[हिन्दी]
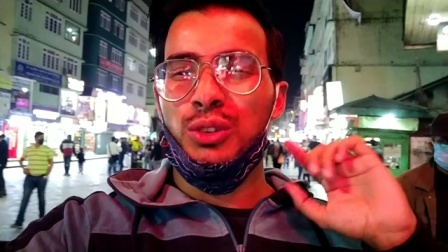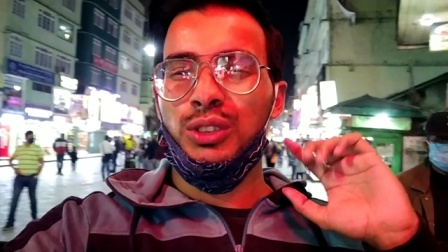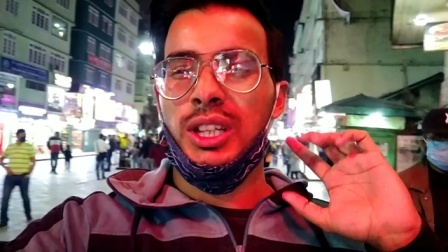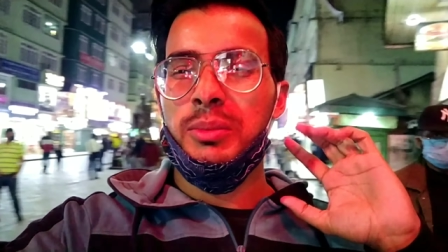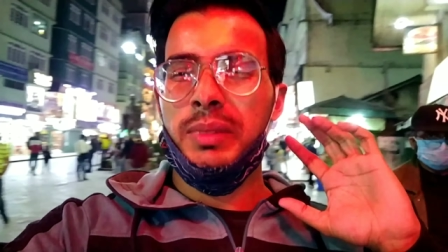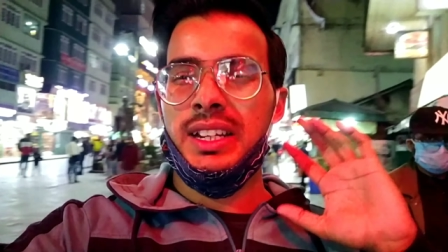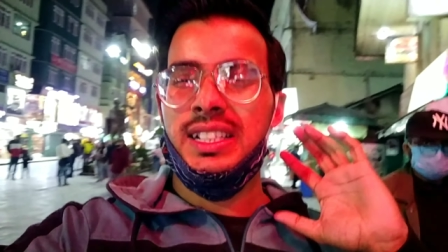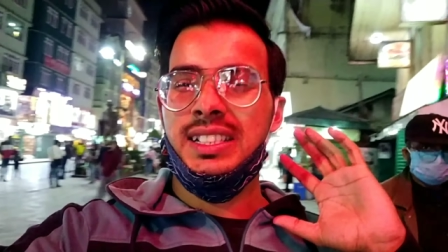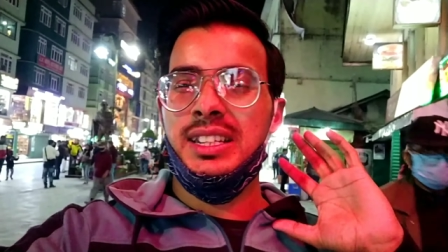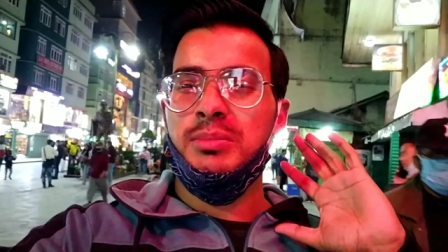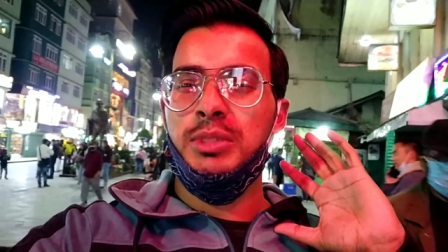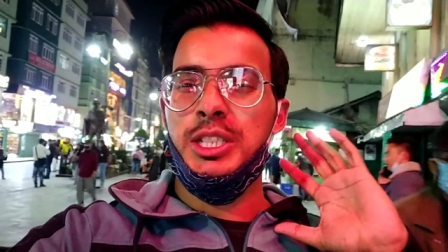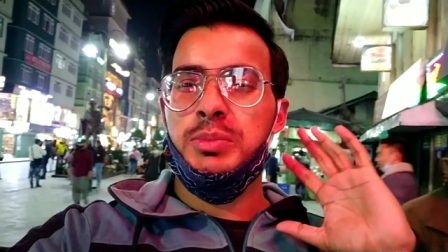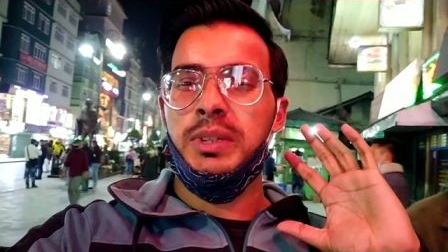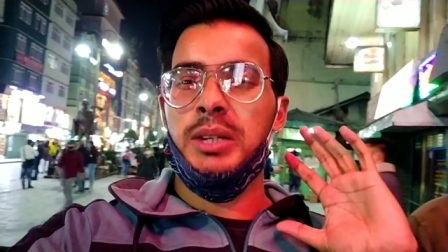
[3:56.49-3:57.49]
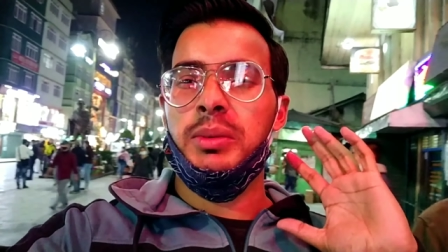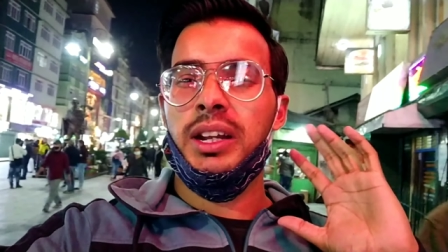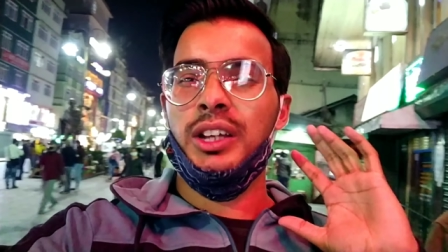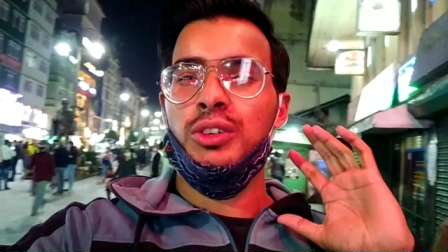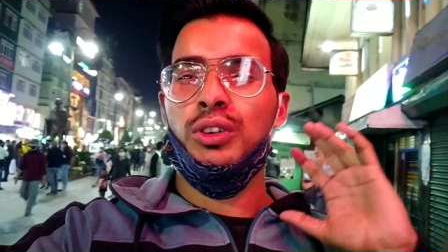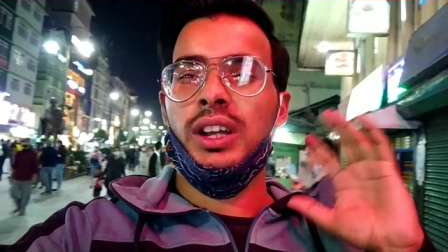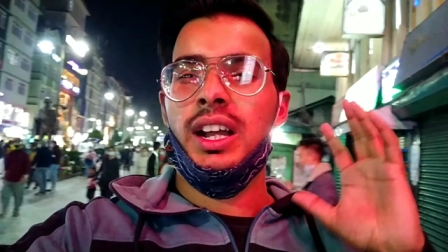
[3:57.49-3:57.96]
उधर मैंने इसलिए बीच में नहीं
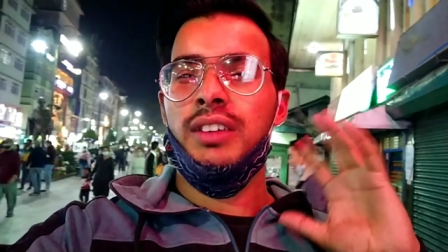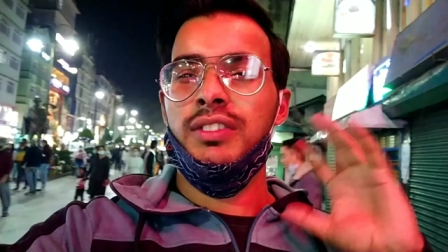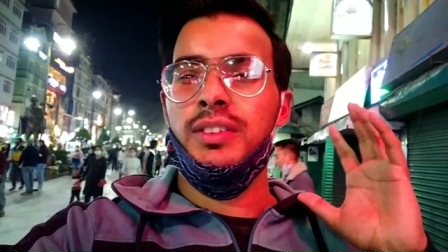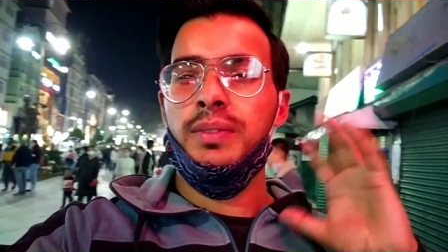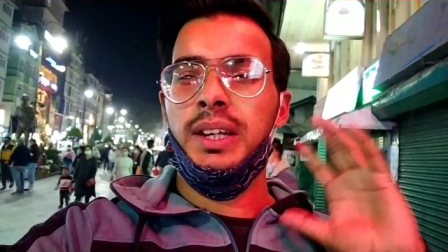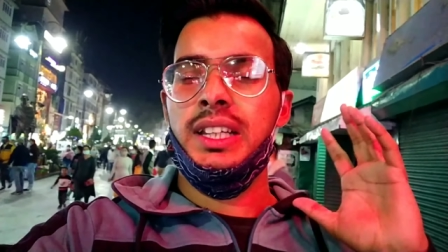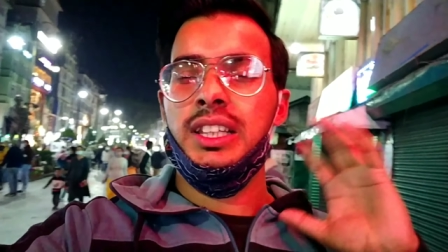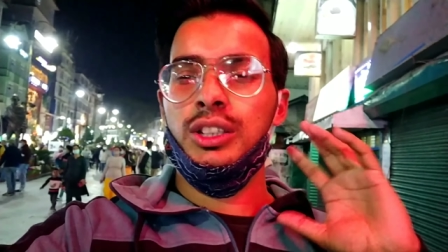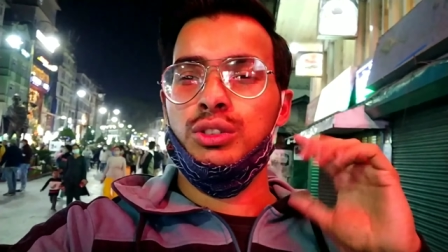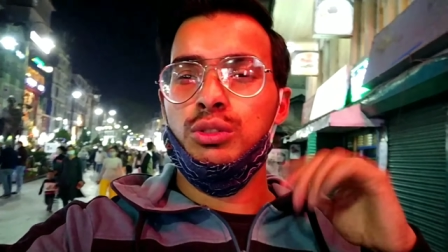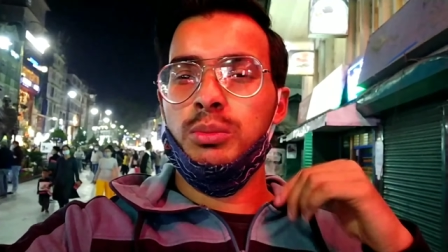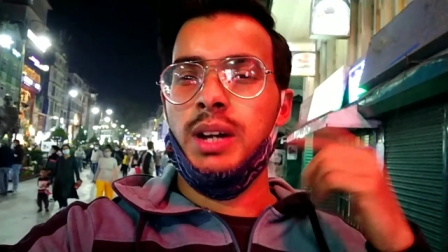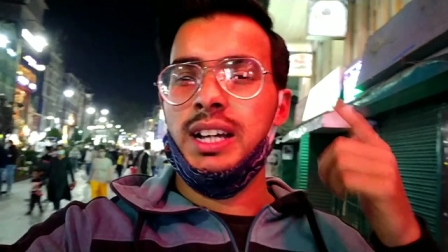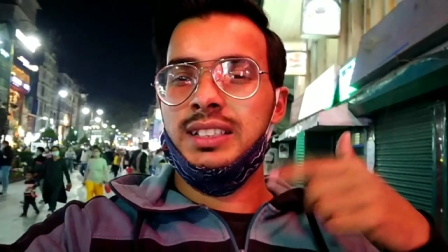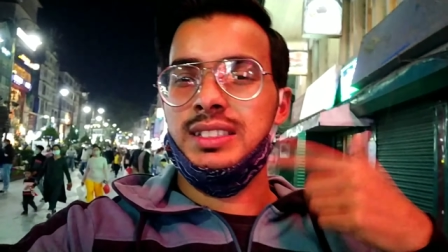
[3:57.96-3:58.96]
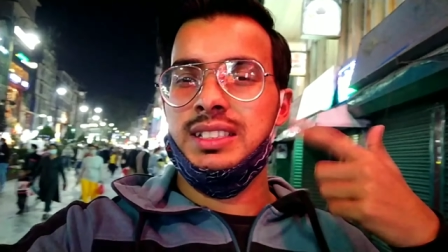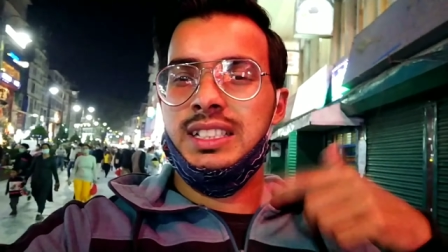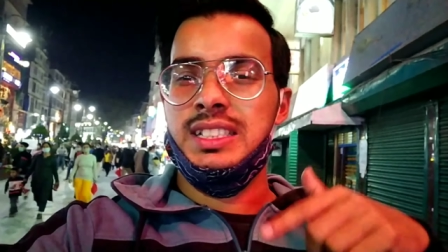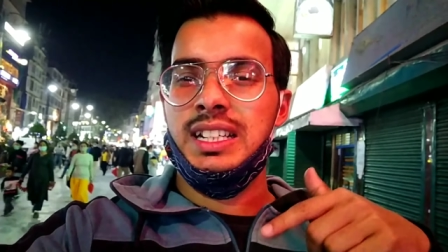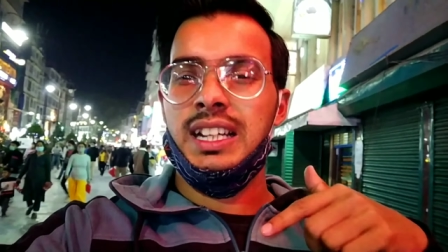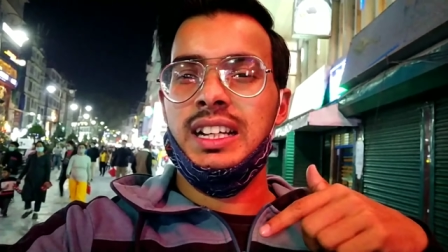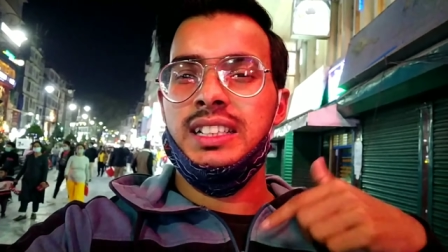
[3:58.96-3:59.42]
बनाया क्योंकि काफ़ी भीड़ था तो मास्क
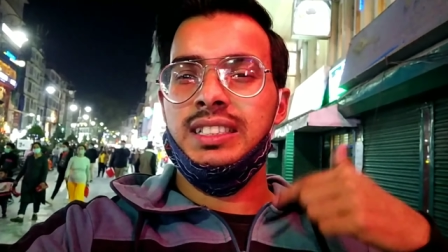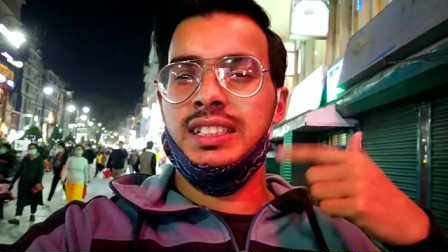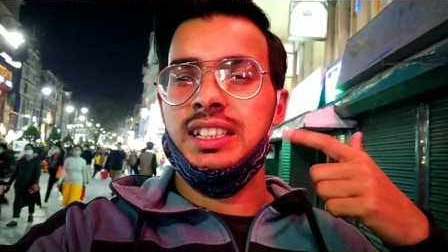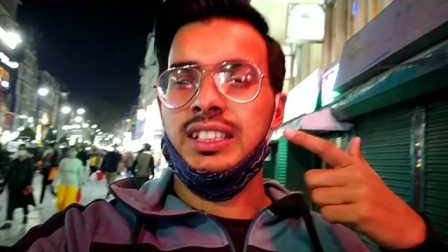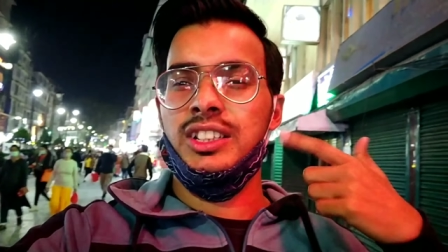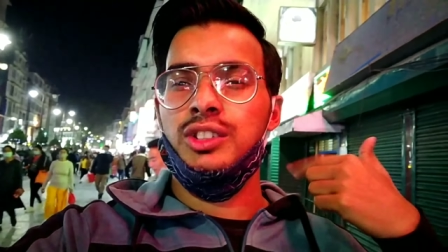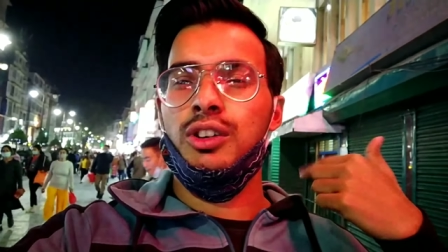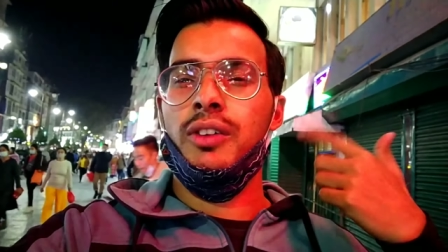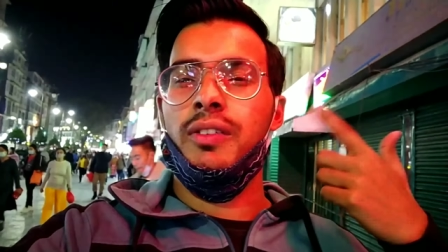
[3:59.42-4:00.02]
नीचे नहीं कर सकते थे तो